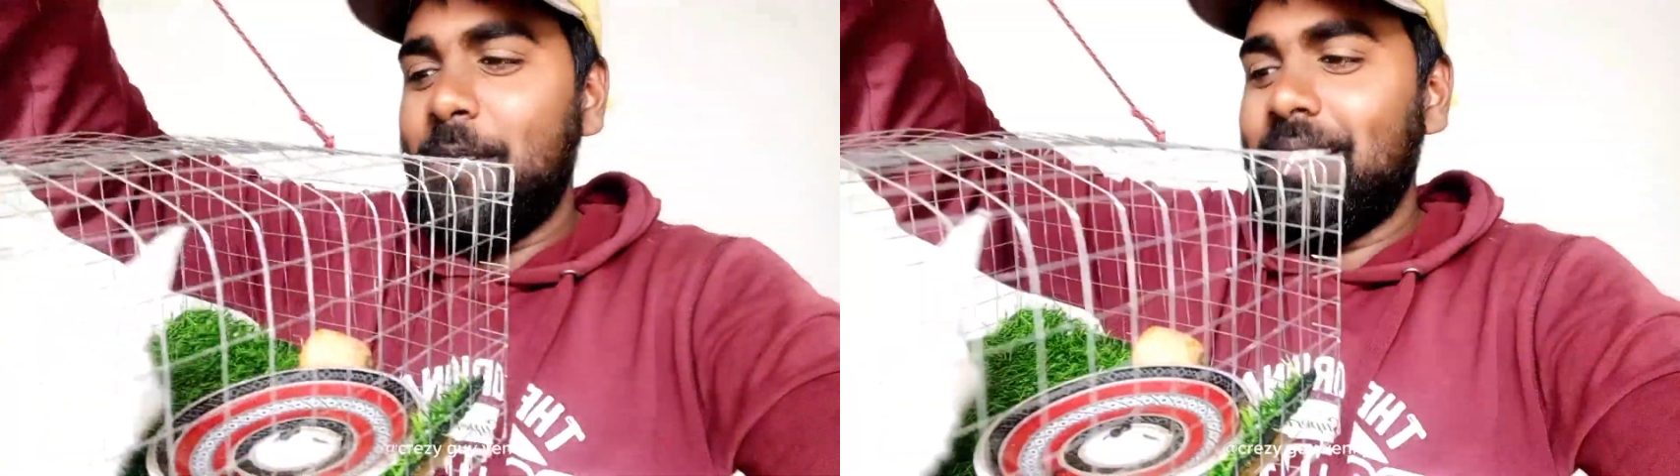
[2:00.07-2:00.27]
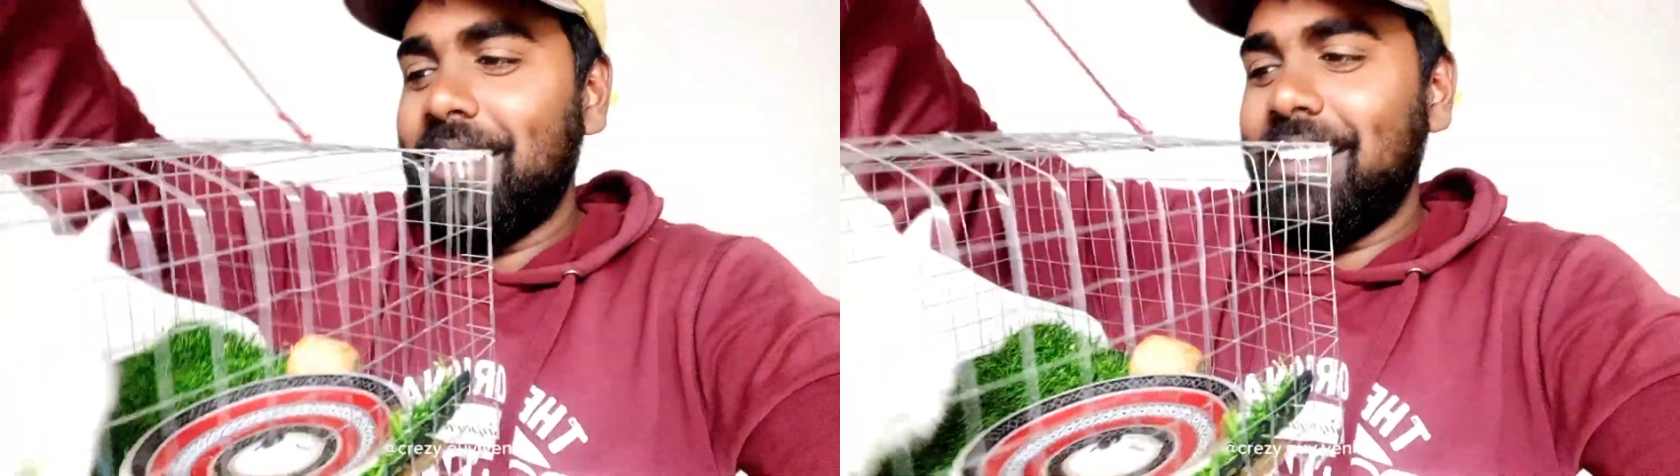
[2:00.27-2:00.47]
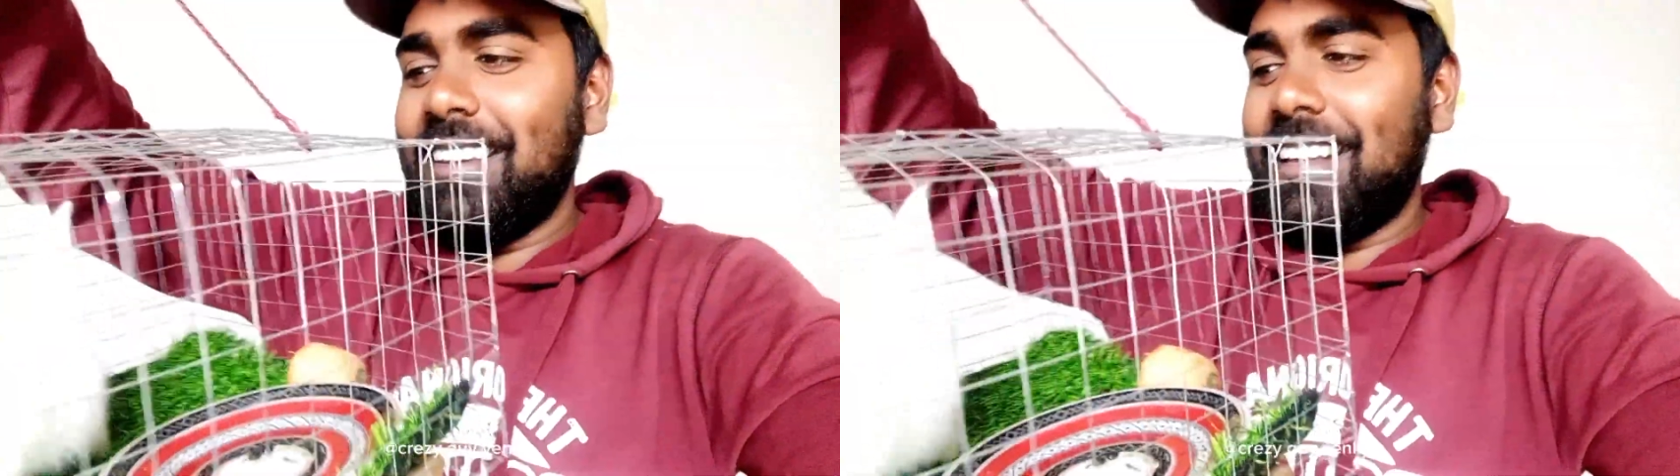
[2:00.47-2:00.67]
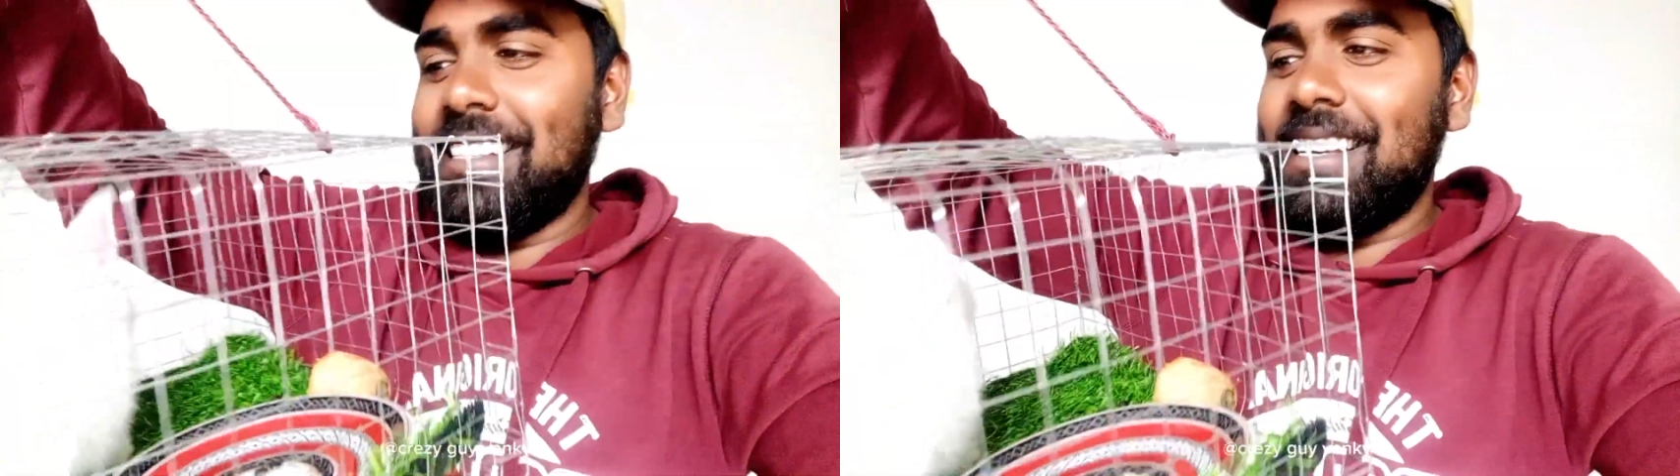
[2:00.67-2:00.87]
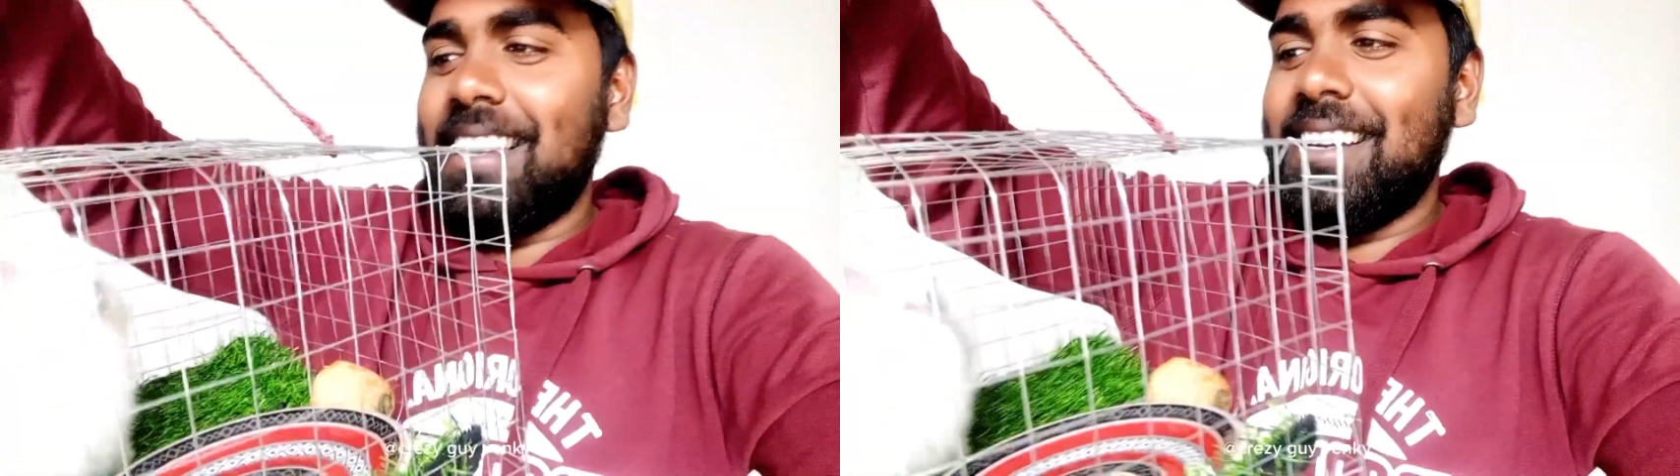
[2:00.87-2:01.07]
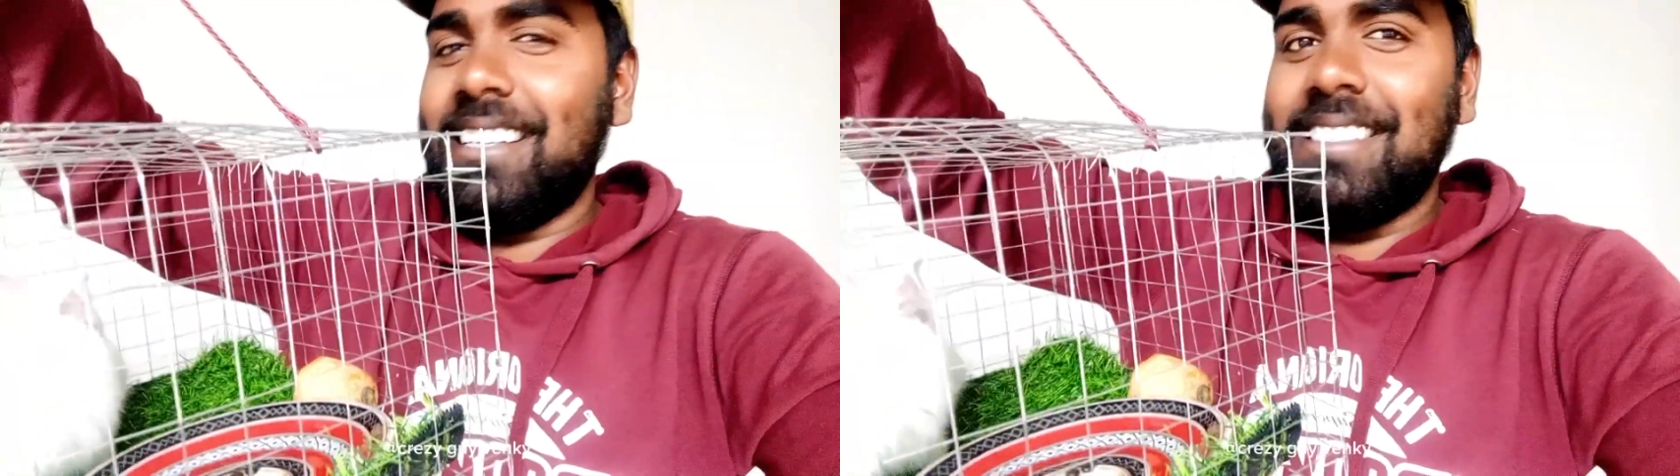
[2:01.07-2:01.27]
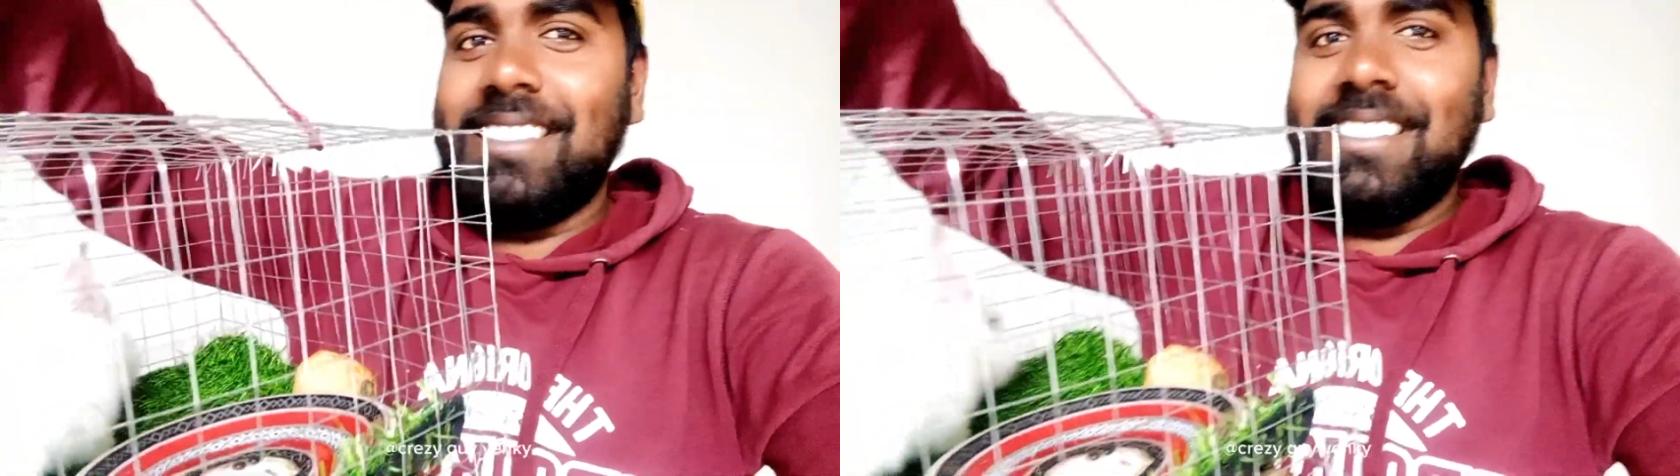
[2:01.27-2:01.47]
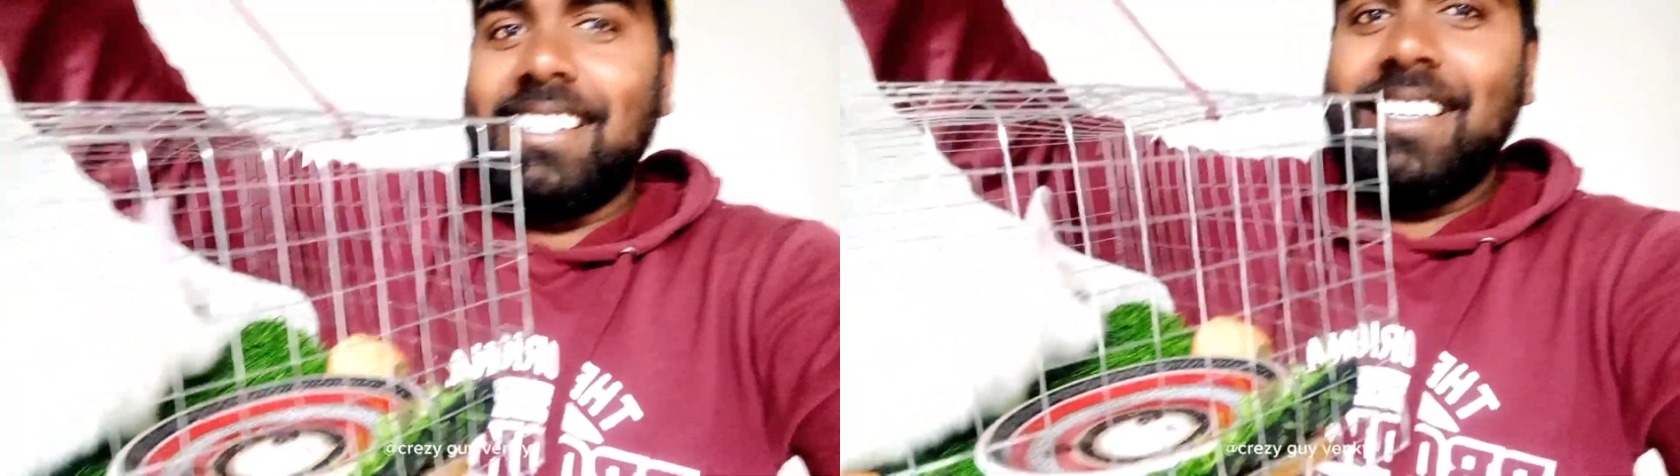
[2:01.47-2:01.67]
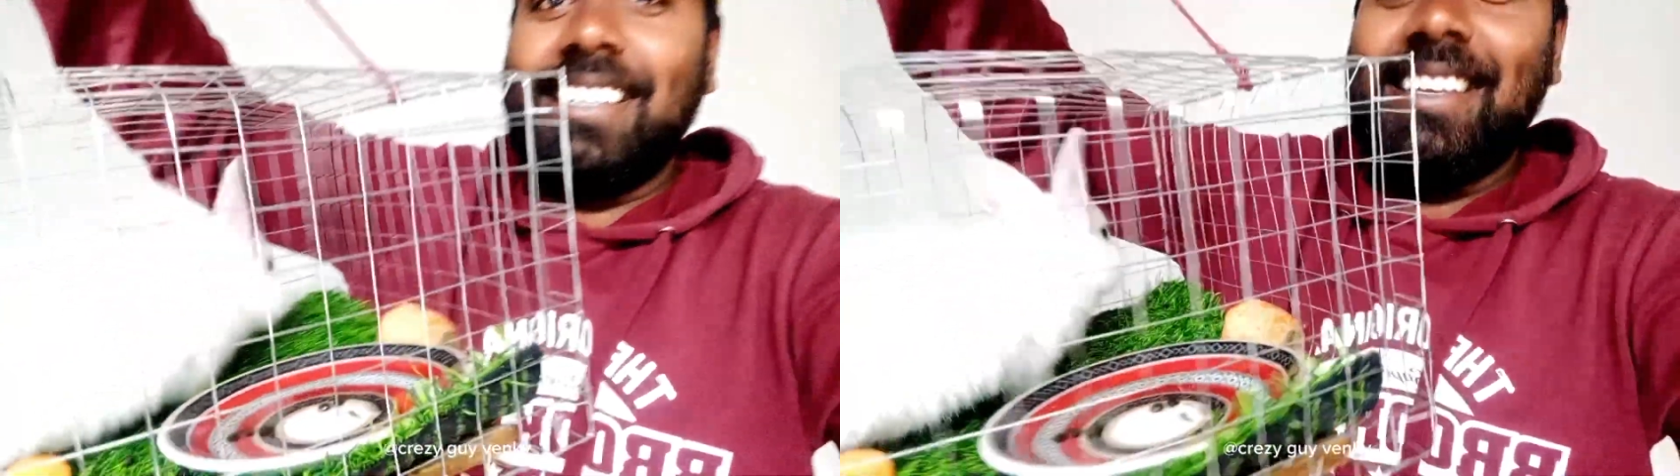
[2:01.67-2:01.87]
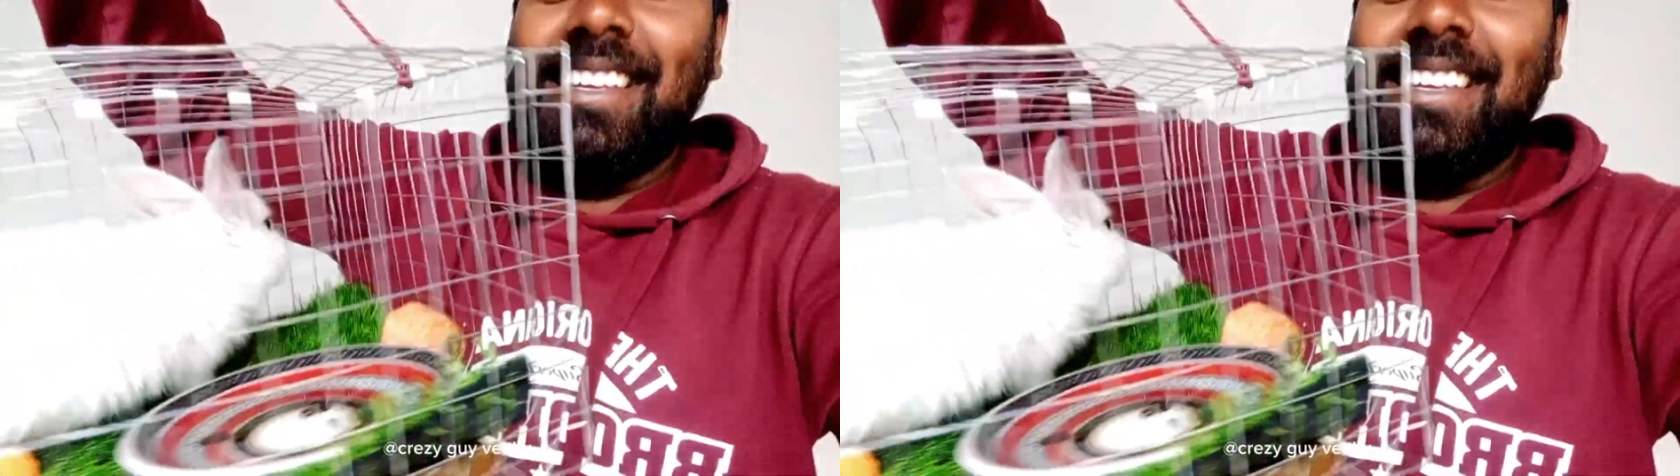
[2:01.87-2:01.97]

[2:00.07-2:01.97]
బాగుంది ఇది నాకు చాలా నచ్చింది